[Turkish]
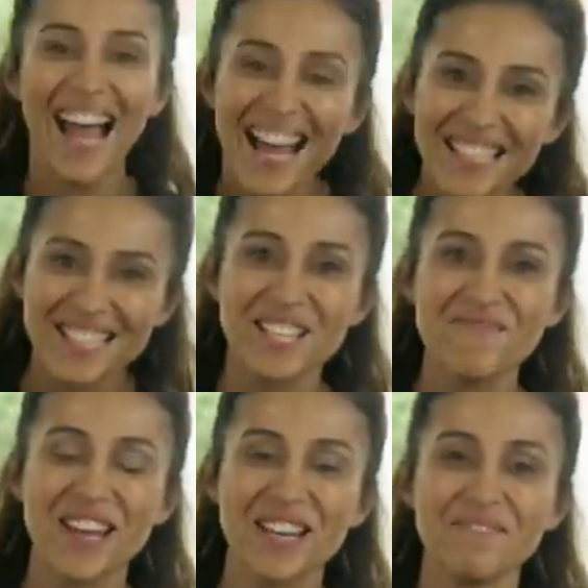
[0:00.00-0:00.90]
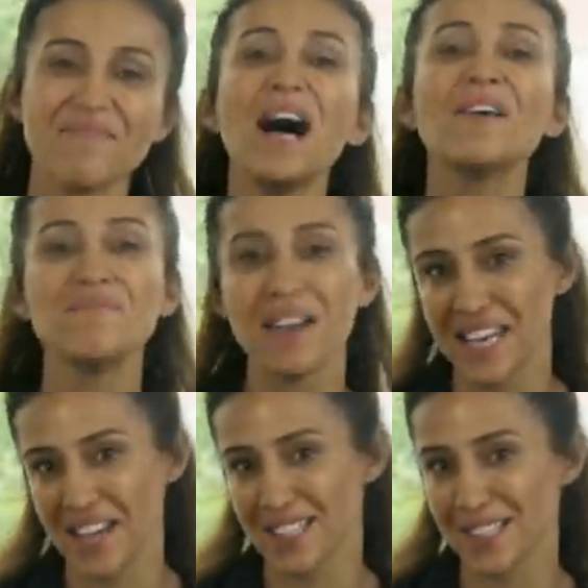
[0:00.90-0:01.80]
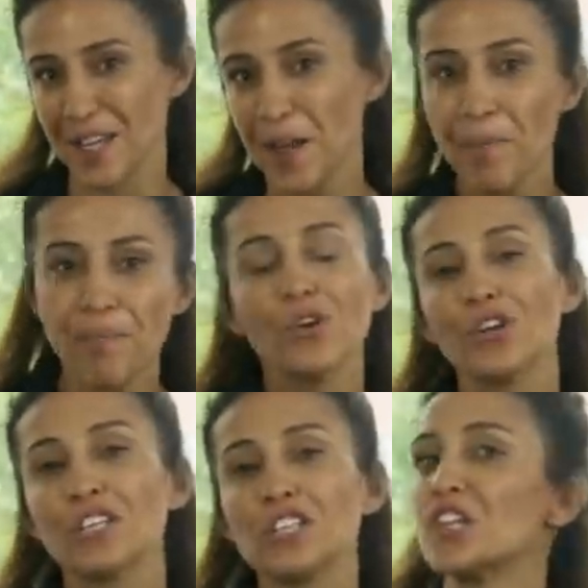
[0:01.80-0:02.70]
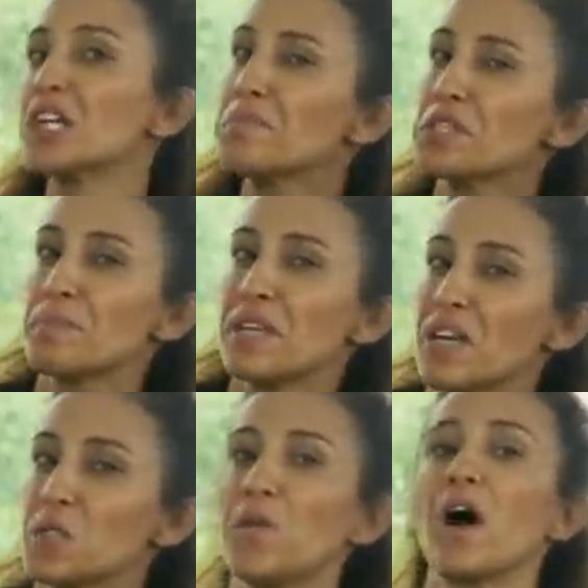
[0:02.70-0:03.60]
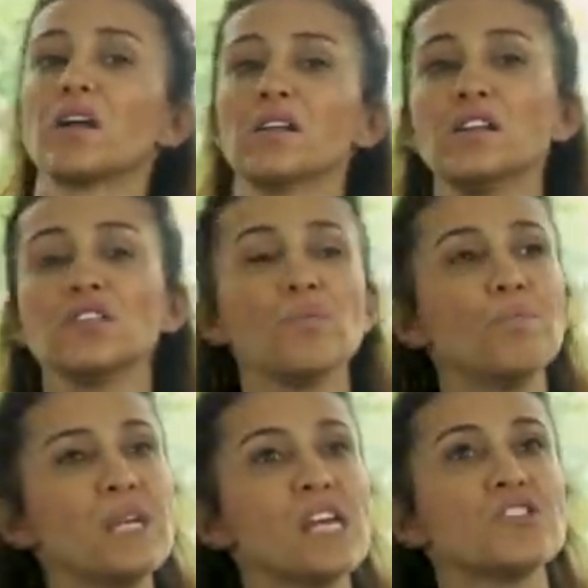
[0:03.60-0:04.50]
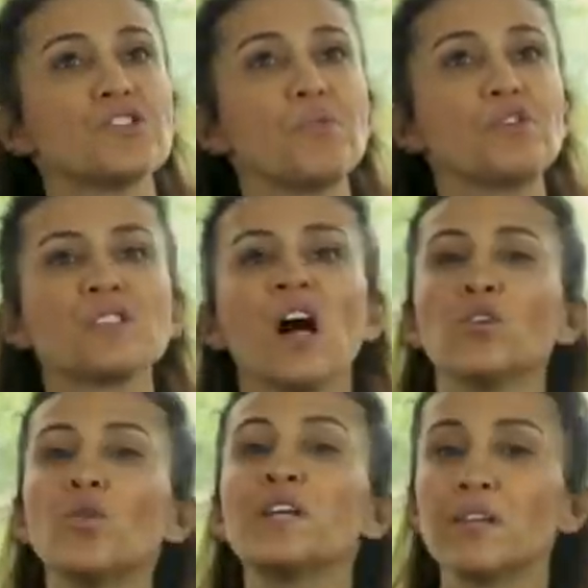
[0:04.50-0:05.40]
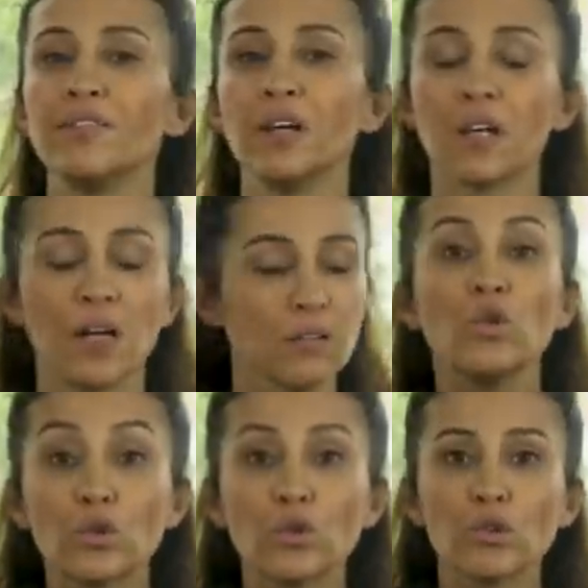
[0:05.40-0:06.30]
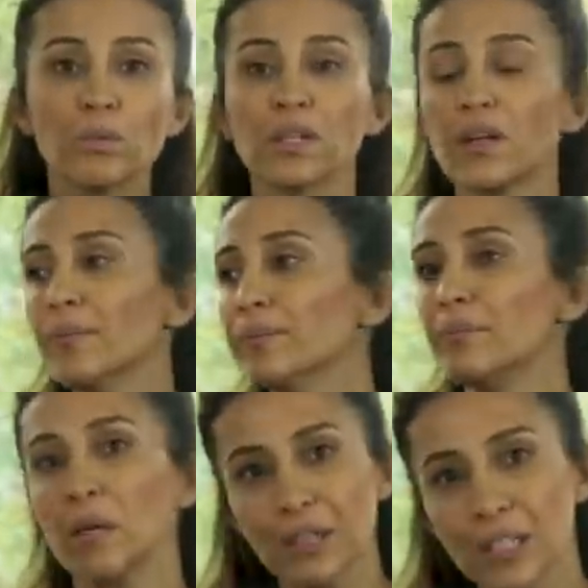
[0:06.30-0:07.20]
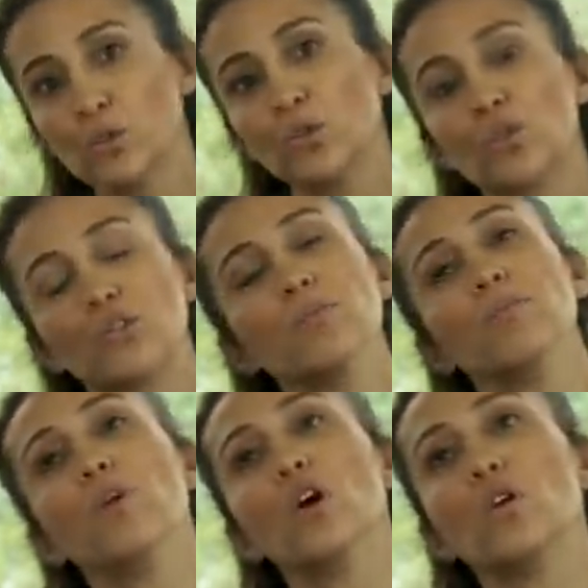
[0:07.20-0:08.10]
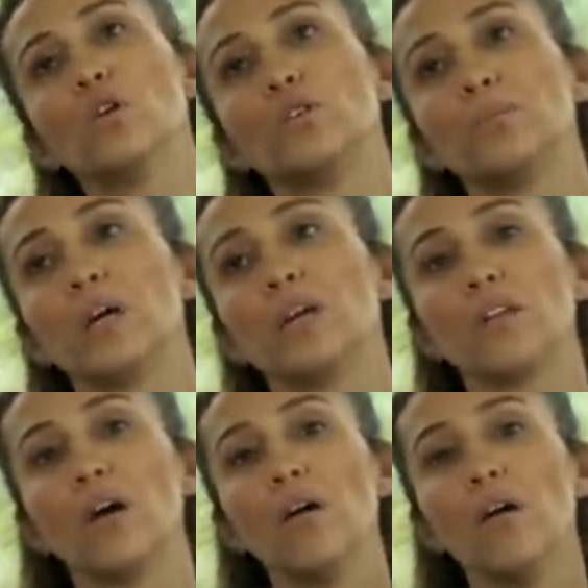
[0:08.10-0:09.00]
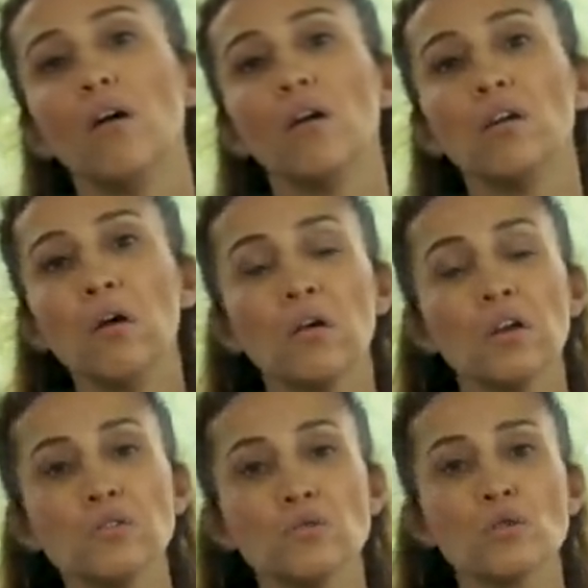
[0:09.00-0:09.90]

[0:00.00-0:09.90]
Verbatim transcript: Herkese merhaba, ben Aslı. Bugünkü içeriğimiz biraz farklı. İşte bir gece böyle saat 12 falan uyku tutmadı. Benimkileri uyuttum. Böyle oldum bir anda. Ya iki